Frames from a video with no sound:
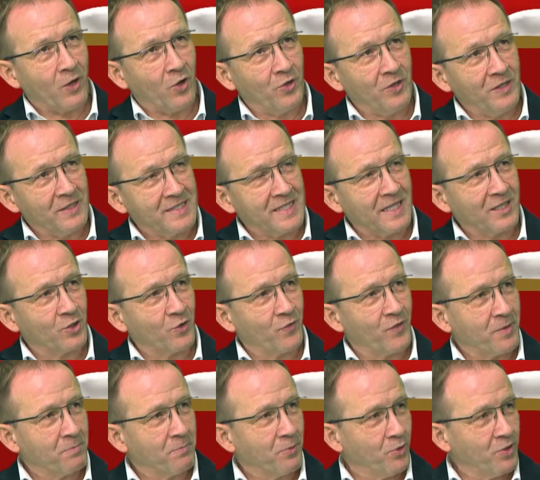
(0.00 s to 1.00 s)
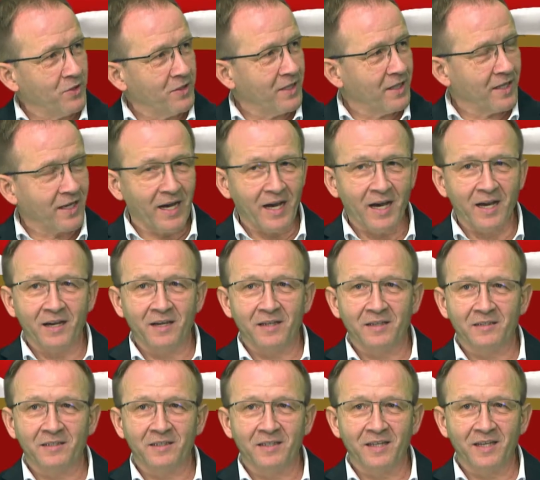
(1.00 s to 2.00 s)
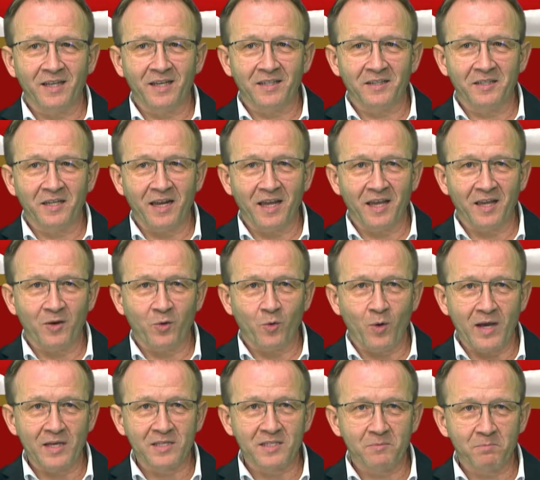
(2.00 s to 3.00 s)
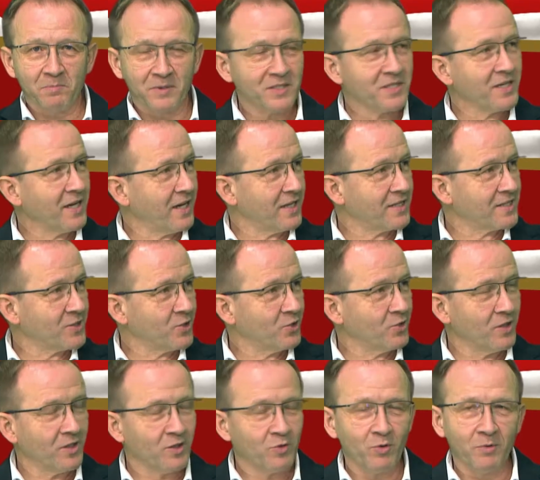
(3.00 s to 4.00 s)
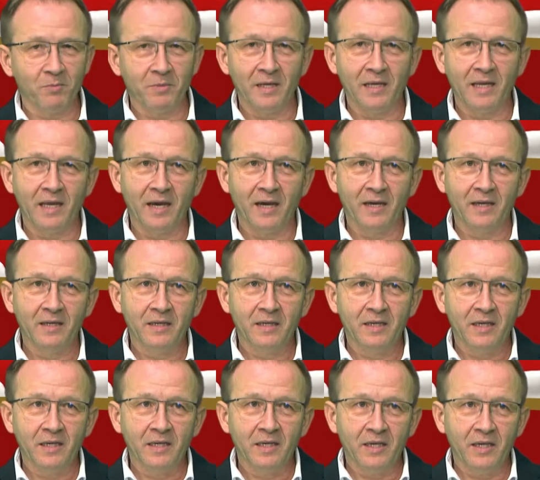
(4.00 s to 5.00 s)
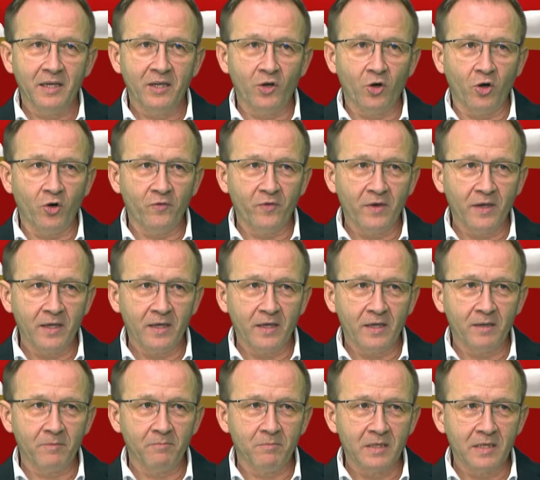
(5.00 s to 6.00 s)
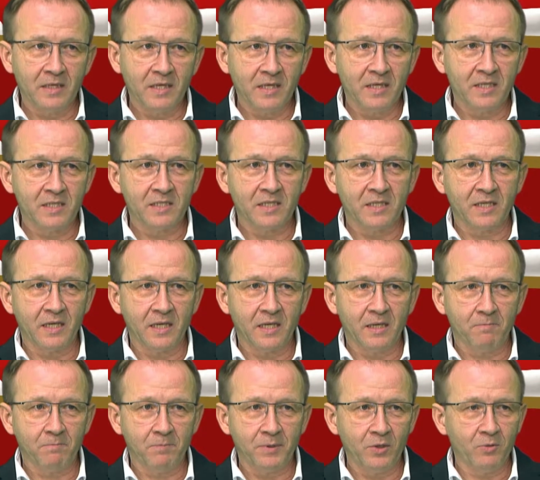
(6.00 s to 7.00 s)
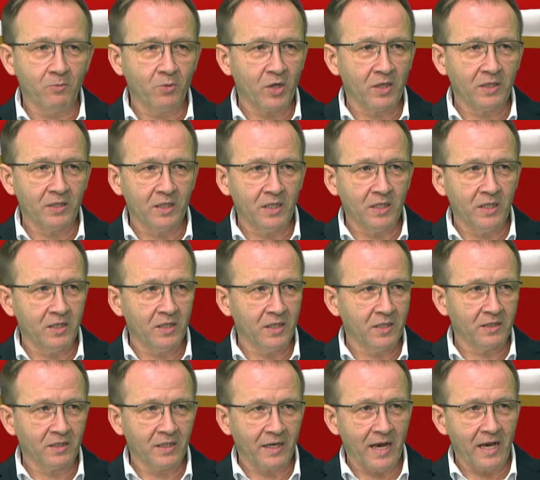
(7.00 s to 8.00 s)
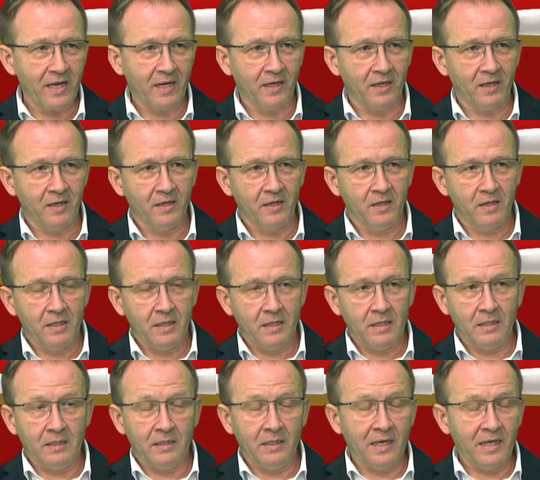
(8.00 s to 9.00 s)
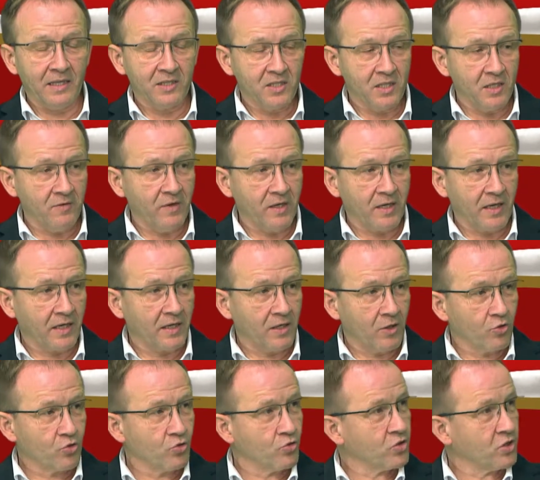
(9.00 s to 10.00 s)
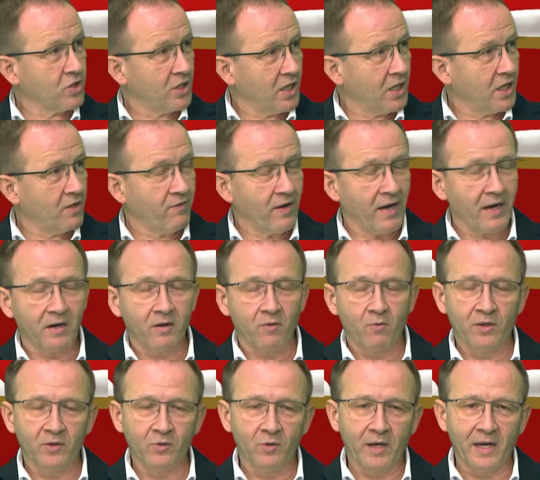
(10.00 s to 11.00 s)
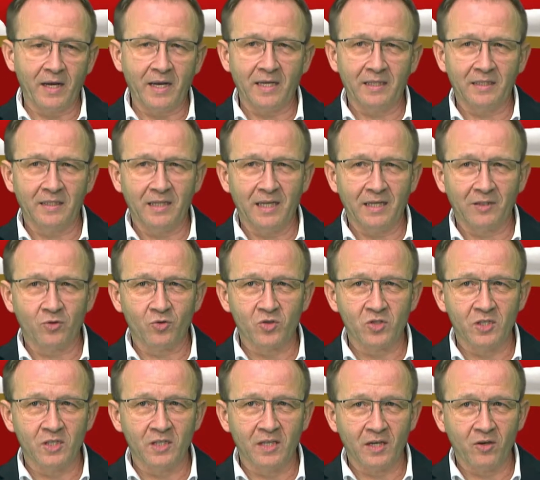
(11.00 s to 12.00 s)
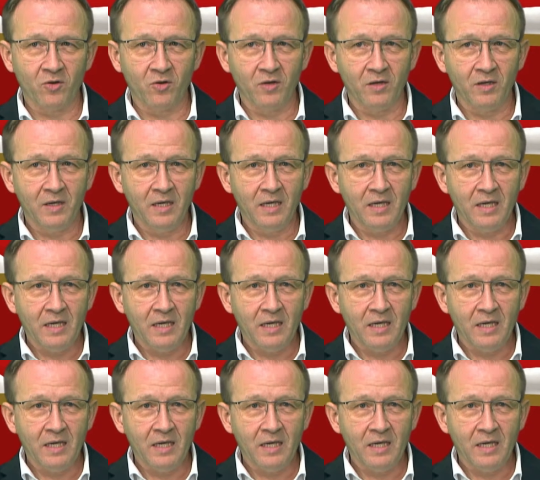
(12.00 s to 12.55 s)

ho iniziato a far politica, eh, direi quasi per scherzo, nel 2009 mi chiese Pino Morandini di entrare in nella civica che lo sosteneva quando era candidato sindaco